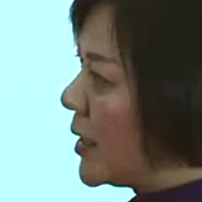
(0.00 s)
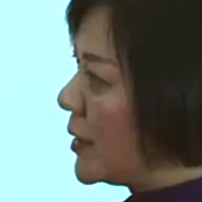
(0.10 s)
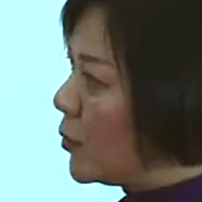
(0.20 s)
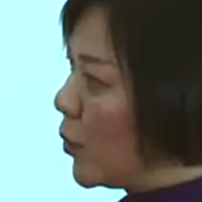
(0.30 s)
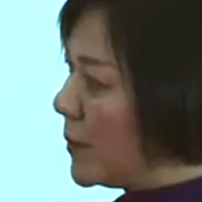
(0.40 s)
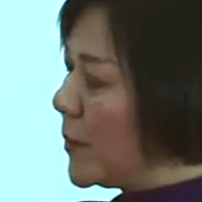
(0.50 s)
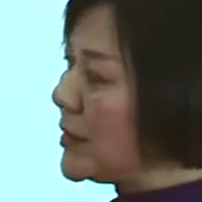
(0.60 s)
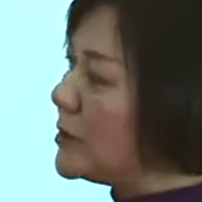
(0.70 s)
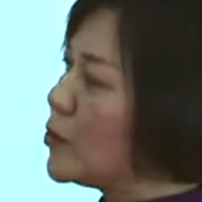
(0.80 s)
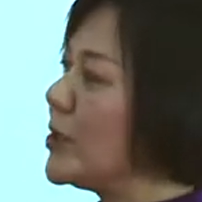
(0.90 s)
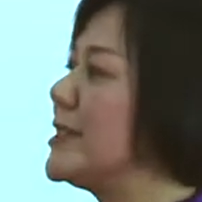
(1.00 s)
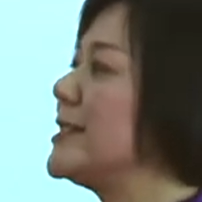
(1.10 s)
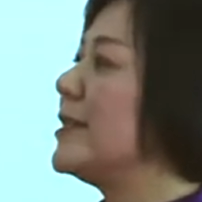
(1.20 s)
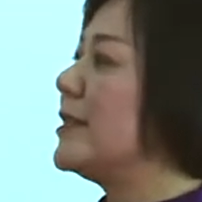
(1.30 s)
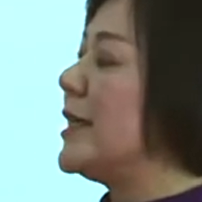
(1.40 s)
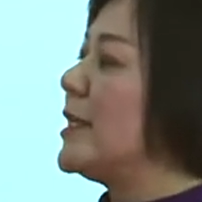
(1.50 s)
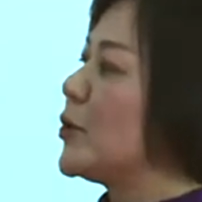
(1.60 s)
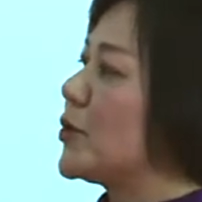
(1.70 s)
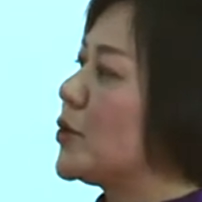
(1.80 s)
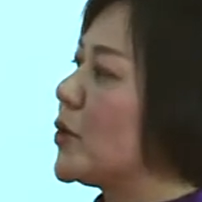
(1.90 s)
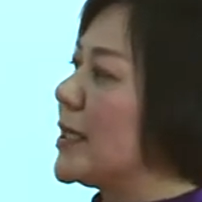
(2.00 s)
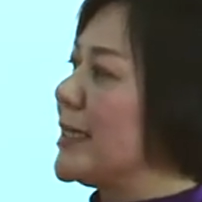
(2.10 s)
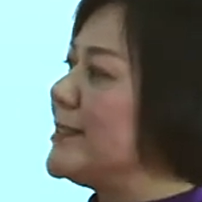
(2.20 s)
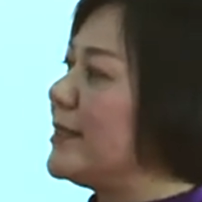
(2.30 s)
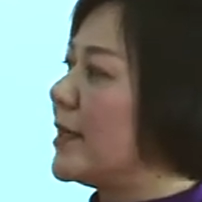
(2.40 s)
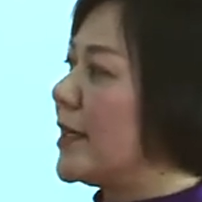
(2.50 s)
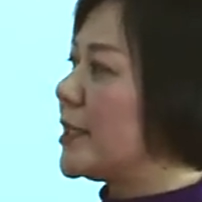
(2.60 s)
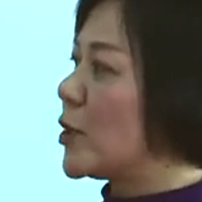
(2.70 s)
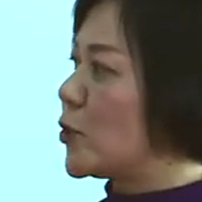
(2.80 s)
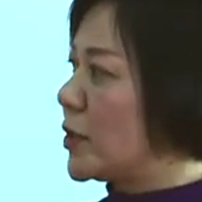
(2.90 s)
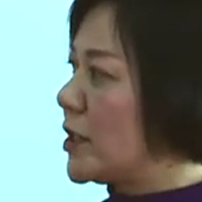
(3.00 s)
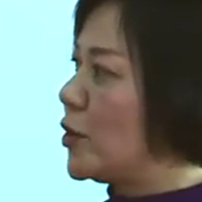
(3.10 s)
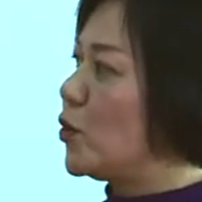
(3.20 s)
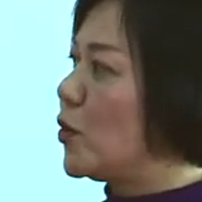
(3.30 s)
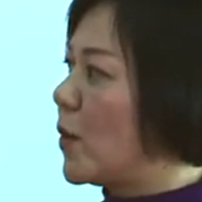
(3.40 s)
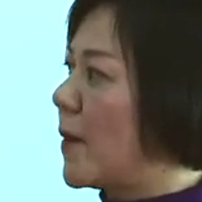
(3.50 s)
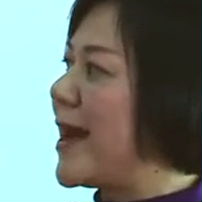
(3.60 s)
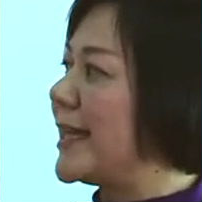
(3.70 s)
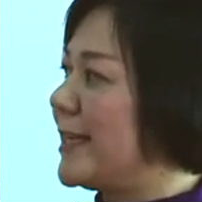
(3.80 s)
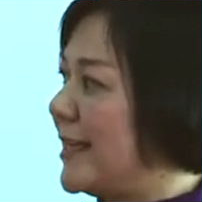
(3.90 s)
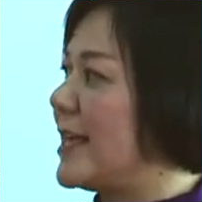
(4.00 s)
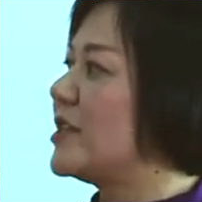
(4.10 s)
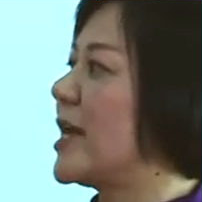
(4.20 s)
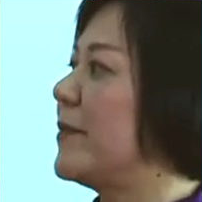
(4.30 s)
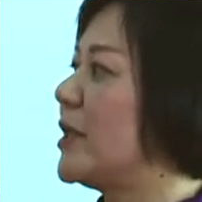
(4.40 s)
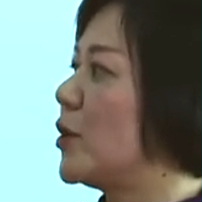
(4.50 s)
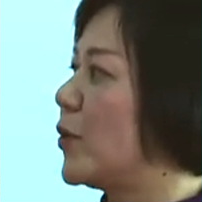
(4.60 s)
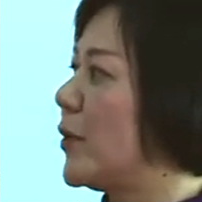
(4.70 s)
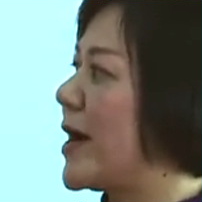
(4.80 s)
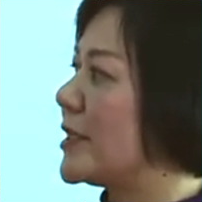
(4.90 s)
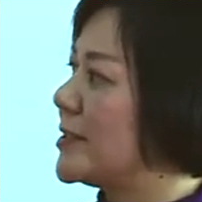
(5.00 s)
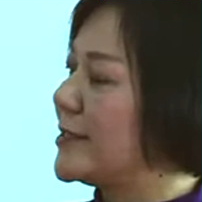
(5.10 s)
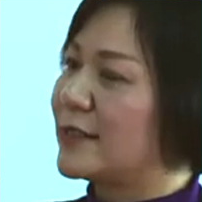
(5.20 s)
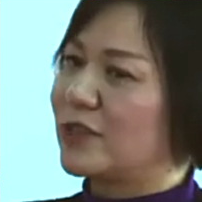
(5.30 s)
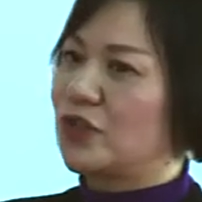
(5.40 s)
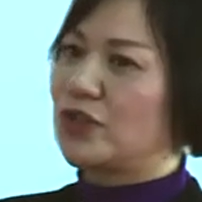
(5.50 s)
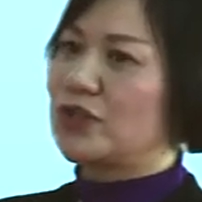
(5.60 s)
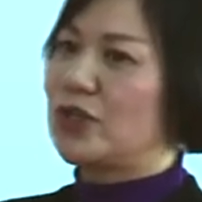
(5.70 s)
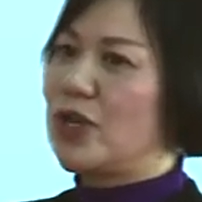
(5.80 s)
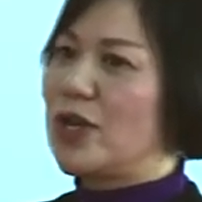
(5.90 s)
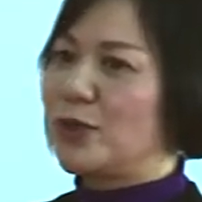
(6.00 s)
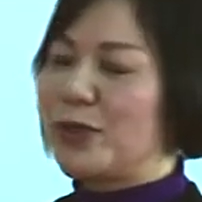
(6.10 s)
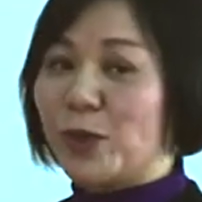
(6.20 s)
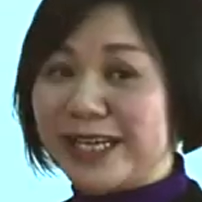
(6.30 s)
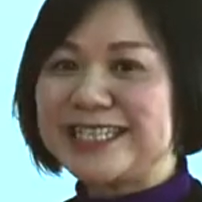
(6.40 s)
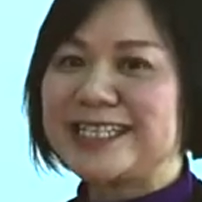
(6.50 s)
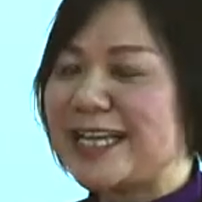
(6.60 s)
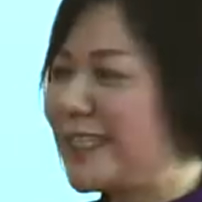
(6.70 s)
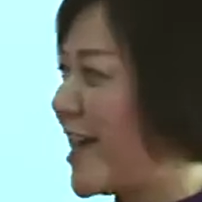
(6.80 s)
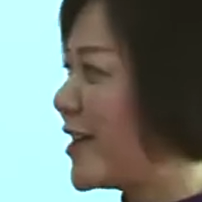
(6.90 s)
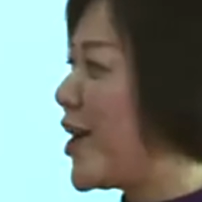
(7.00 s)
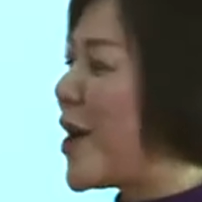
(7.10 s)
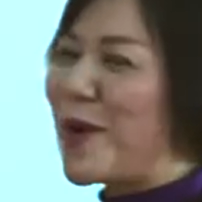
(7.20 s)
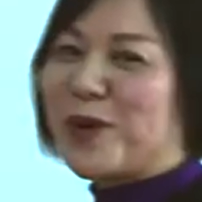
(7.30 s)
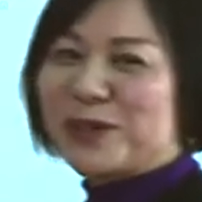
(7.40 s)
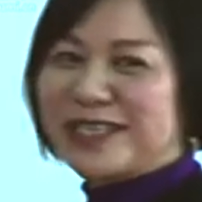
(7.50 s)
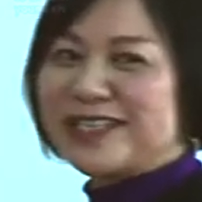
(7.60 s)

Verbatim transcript: 那我们对自己的定义就是说，核心能力叫做深度文化体验产品的规划设计和实施。所以我一直在强调，包括我的